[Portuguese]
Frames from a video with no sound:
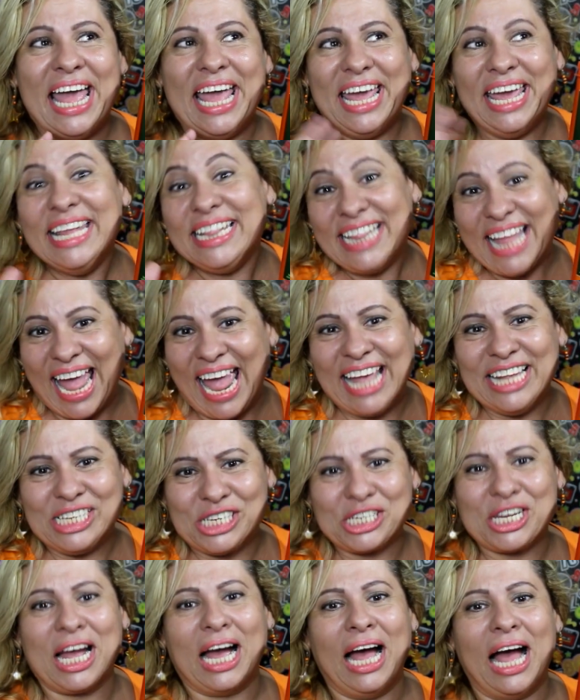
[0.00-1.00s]

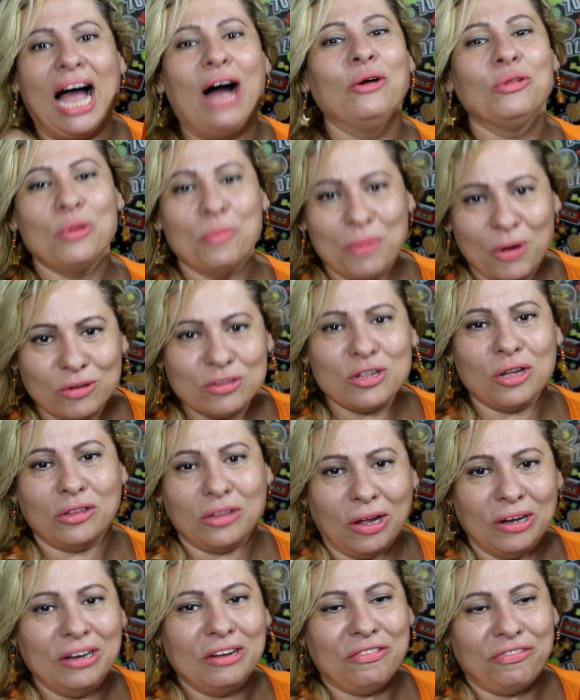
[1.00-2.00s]
idêntica ao do meu
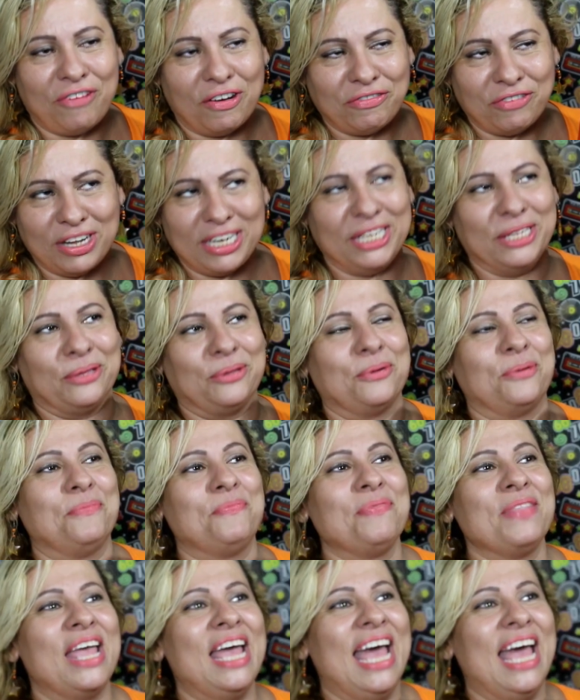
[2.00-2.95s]
isotônico favorito.